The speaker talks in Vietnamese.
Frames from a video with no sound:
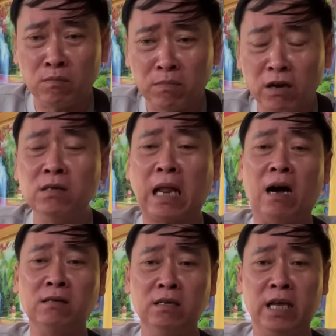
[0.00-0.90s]
dữ
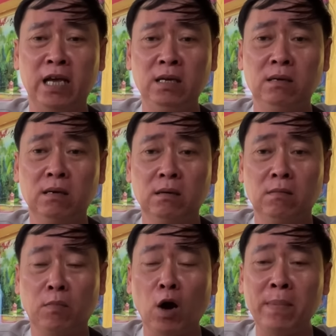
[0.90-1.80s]
tợn như vậy
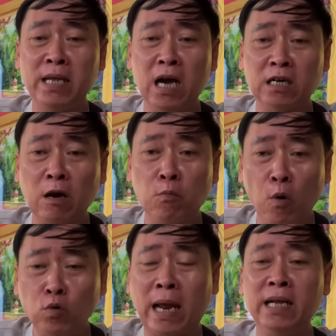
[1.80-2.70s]
rồi bây giờ cháu
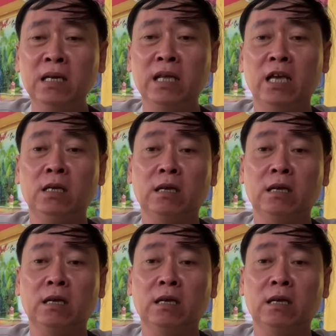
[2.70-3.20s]
phú thấy như vậy